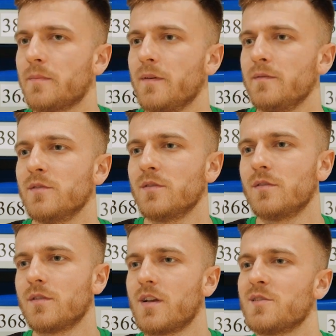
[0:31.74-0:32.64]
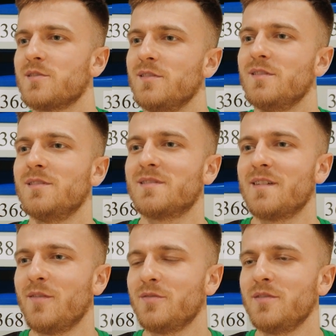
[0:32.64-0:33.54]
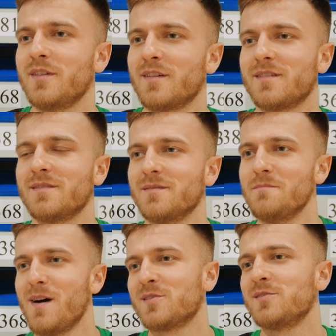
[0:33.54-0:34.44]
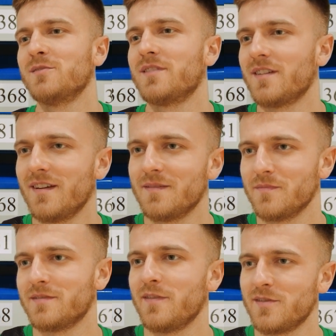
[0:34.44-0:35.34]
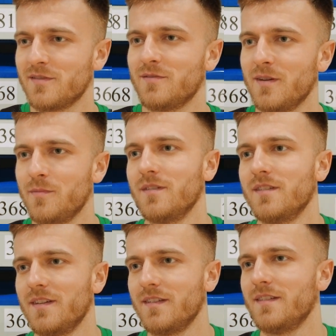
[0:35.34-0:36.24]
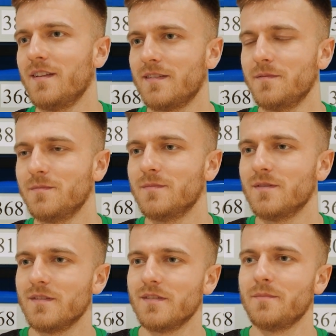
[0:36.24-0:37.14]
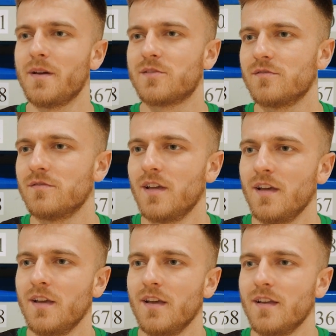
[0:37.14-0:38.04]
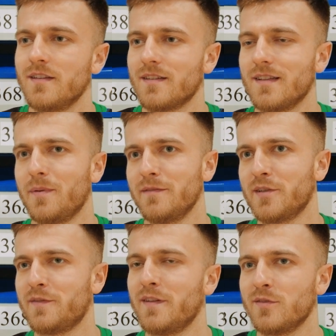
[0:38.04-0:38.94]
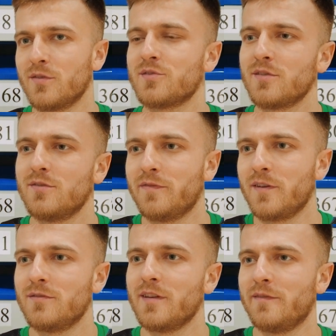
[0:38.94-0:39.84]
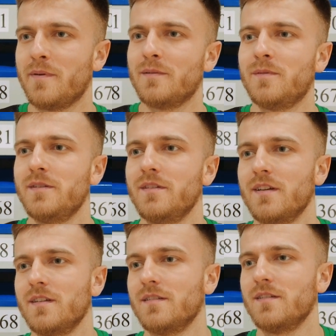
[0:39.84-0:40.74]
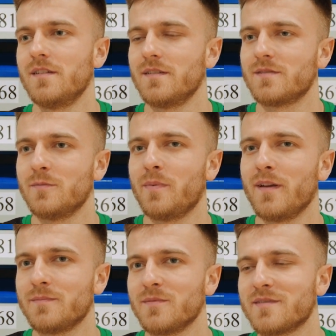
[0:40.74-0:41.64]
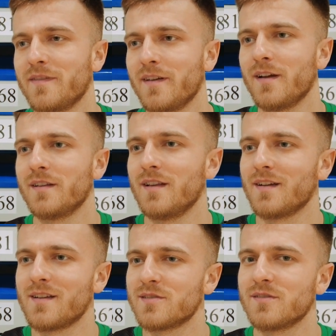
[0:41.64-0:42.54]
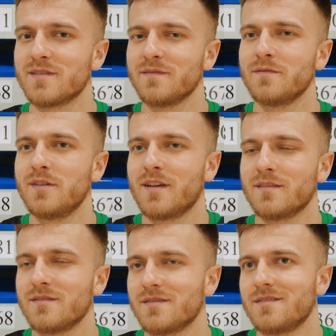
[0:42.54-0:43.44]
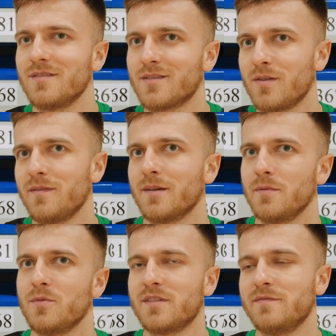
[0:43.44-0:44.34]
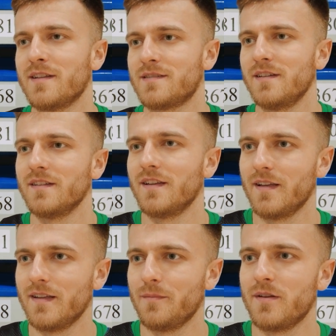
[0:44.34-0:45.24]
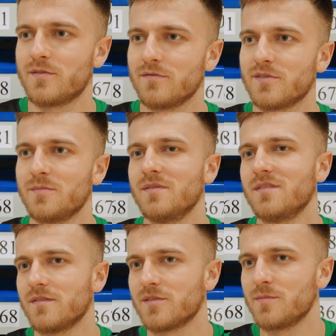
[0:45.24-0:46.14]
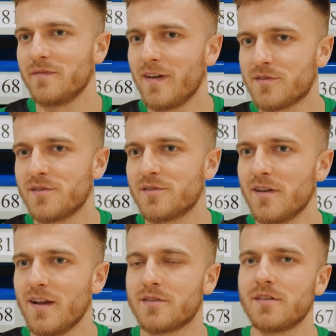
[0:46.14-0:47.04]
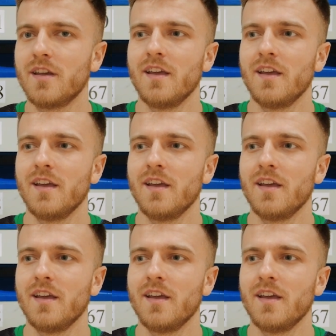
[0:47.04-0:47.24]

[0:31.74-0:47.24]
pewno każdy zawodnik marzy o takiej atmosferze, która była na, na tym e, meczu. Tak naprawdę święto koszykówki tutaj w Pelplinie, e, super atmosfera dla każdego zawodnika, to jest dodatkowa jakby motywacja na, na meczu, żeby, żeby walczyć, grać,